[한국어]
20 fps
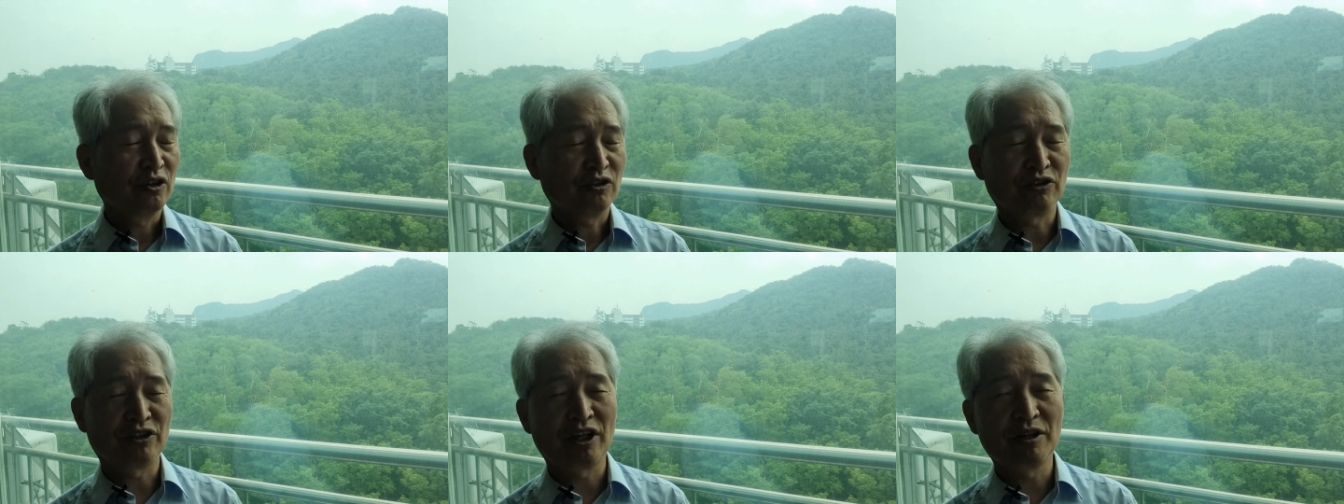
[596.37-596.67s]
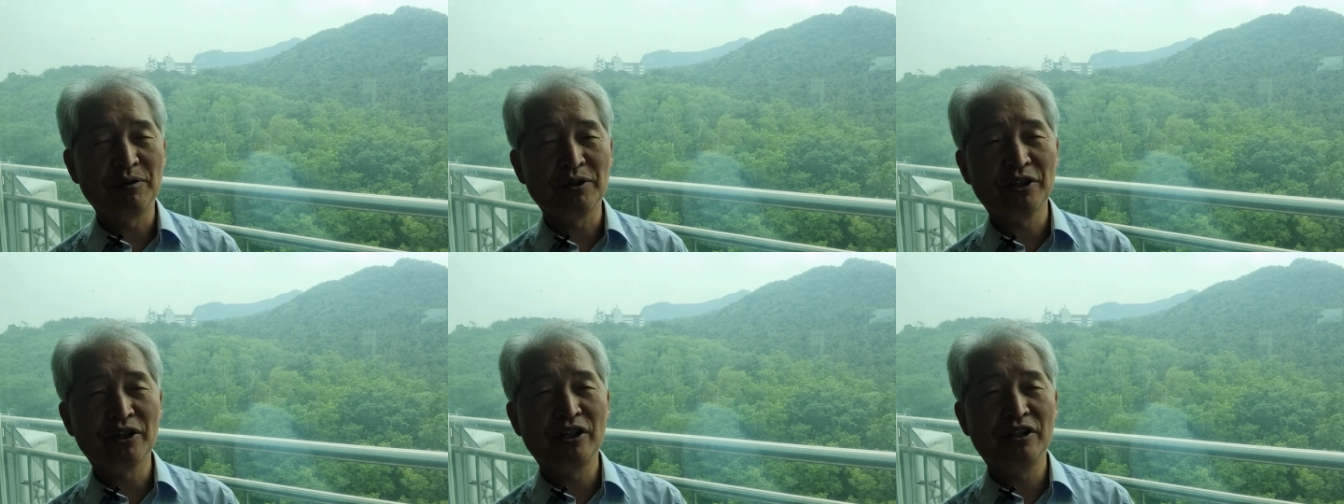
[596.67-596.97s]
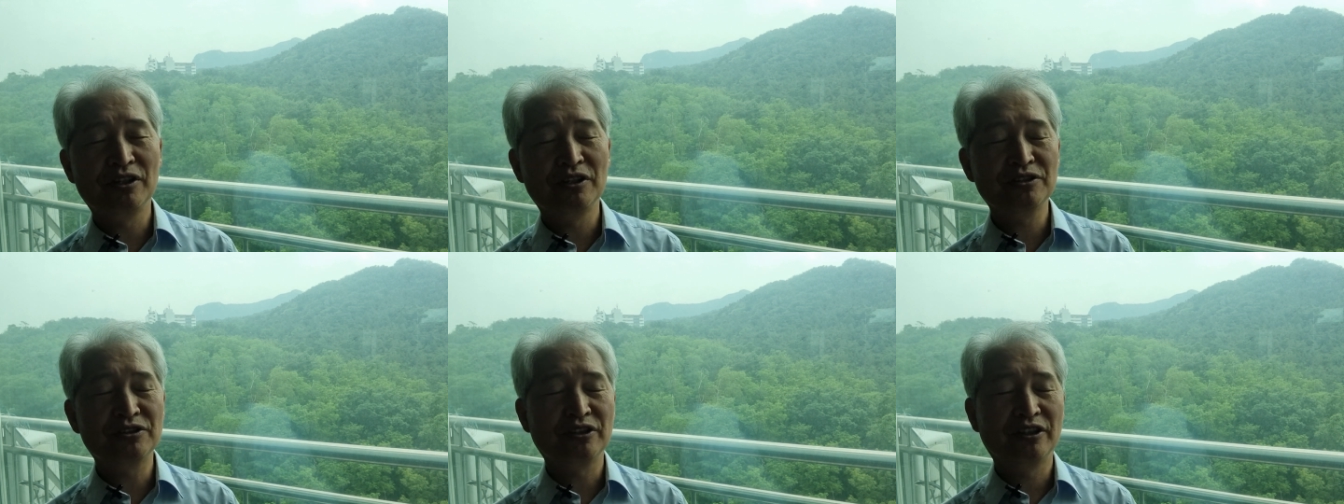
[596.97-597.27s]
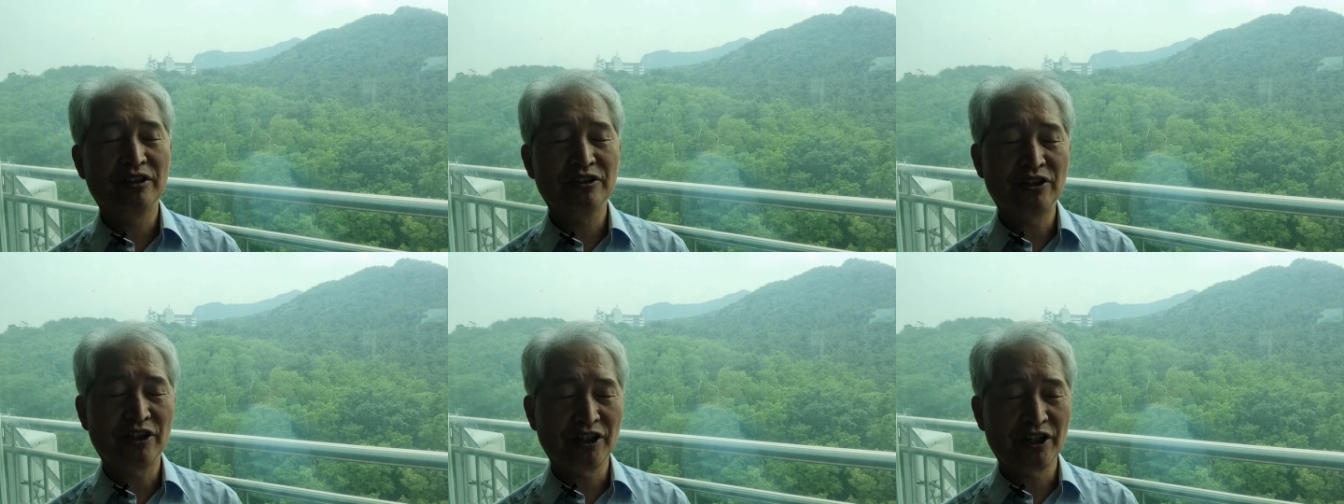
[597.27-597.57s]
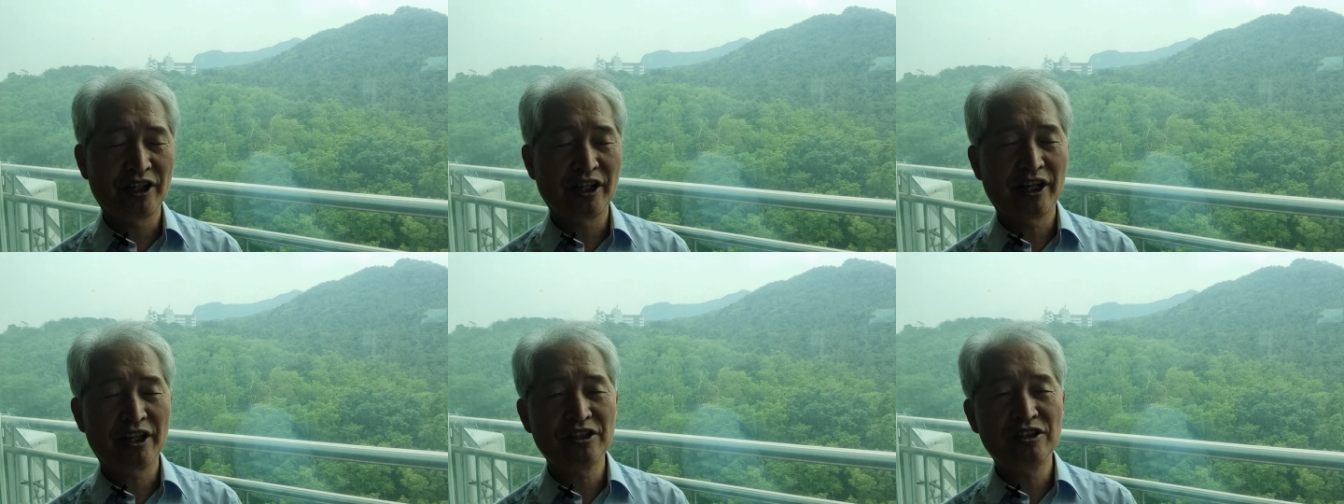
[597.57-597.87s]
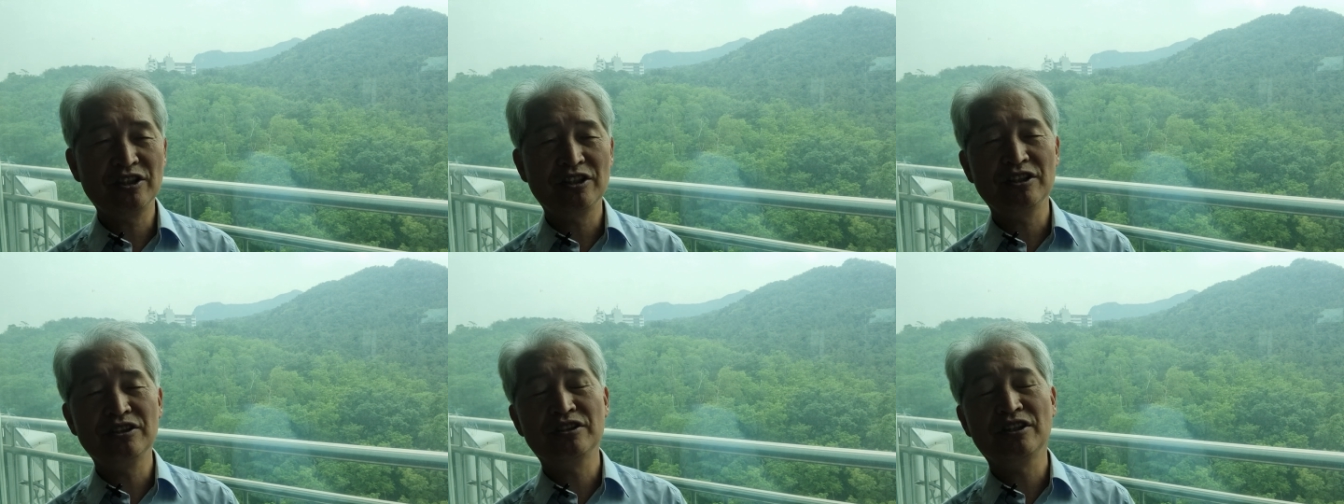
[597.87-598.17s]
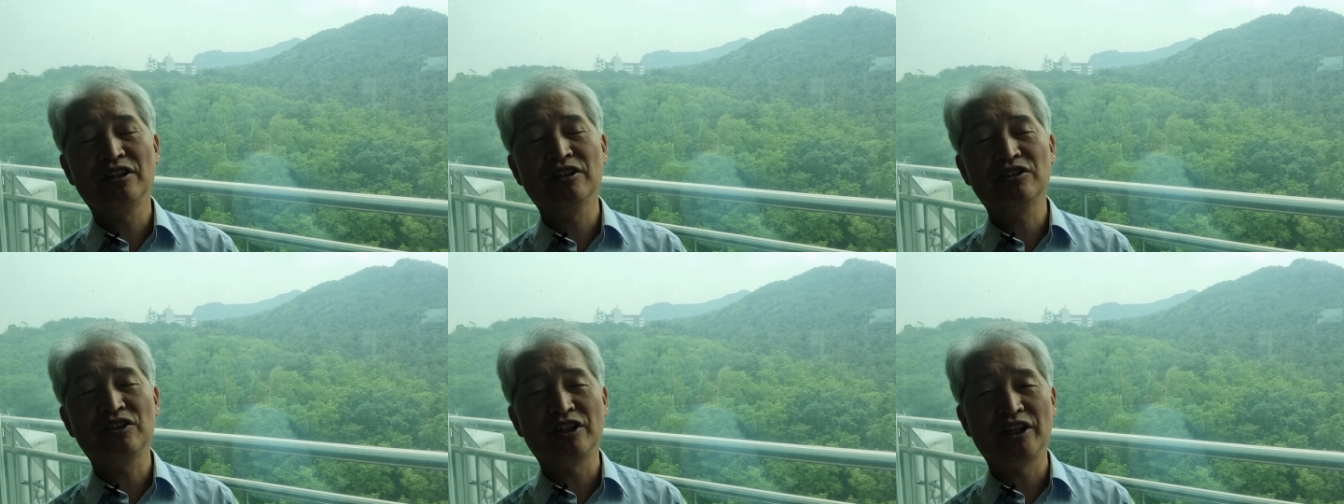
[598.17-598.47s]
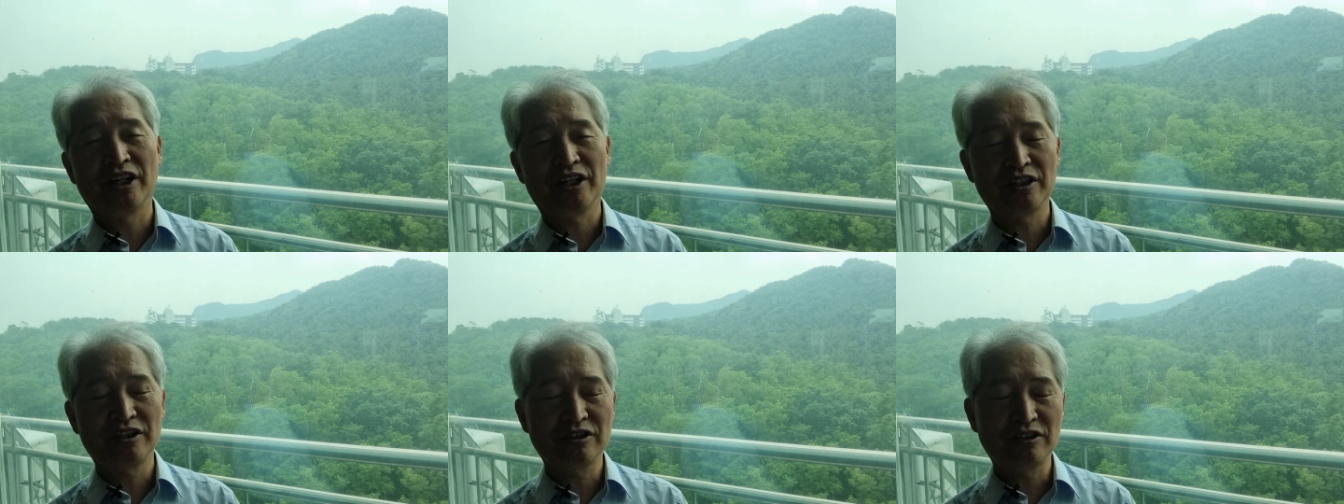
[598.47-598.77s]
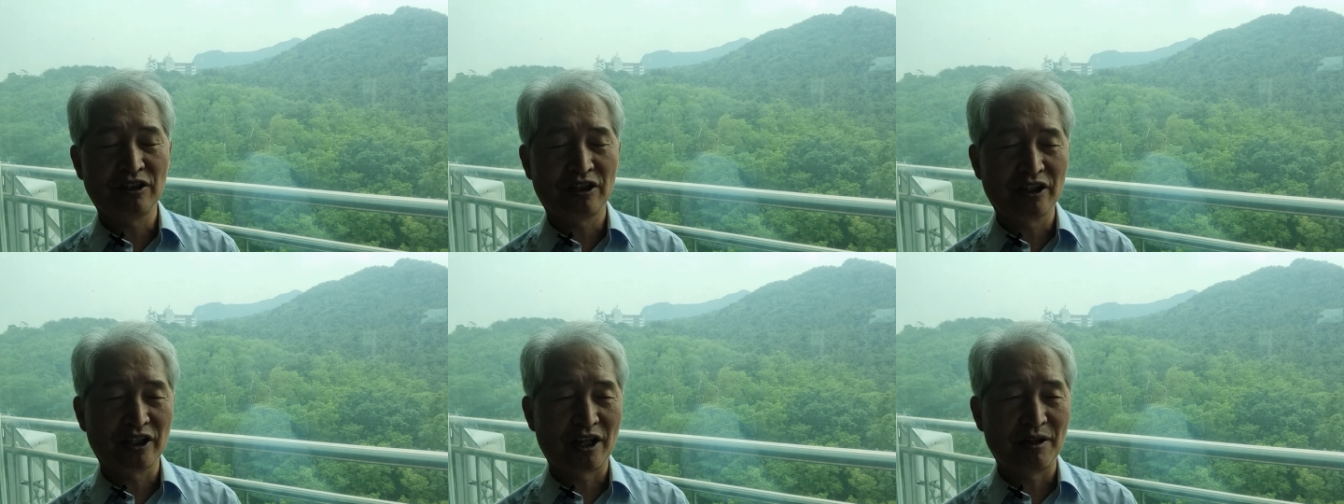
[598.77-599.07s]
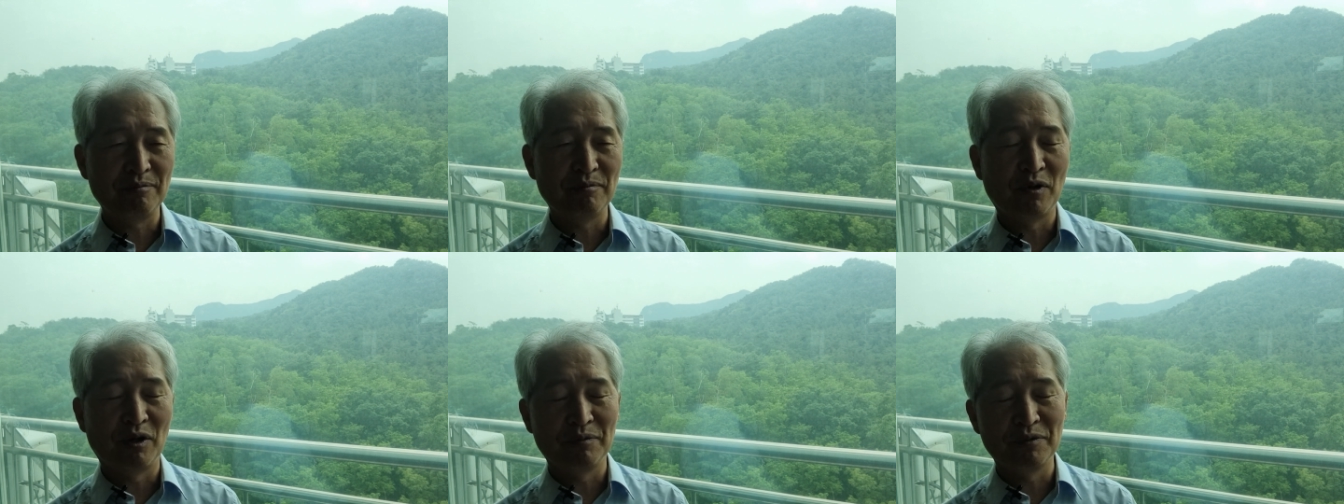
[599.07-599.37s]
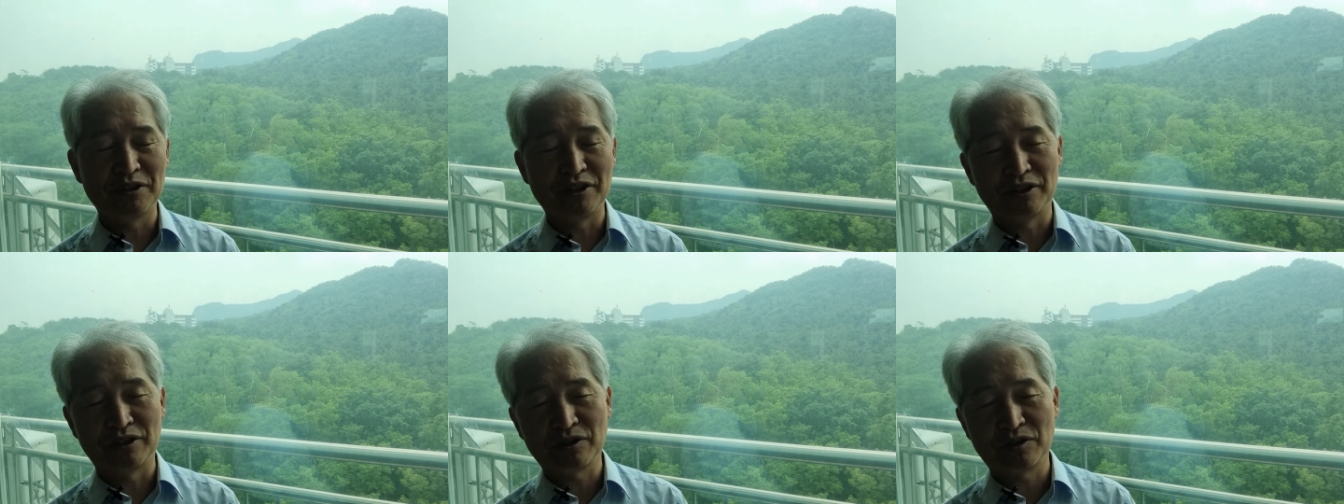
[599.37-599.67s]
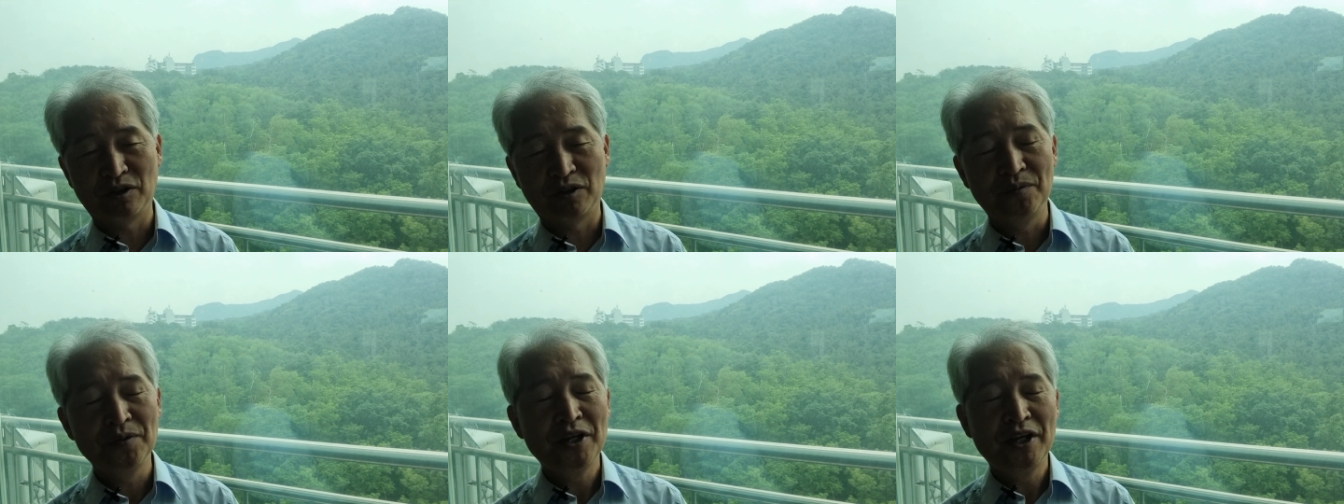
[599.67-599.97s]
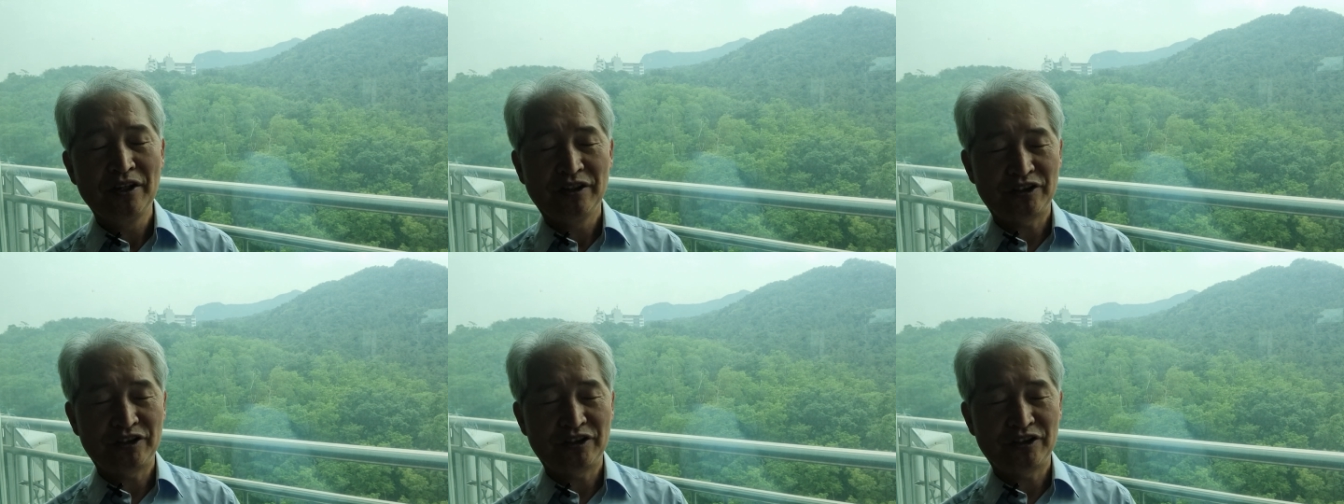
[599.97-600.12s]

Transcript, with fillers: 주의 보혈로서 청결하게 씻어 죄악에서 떠난 몸이 되었고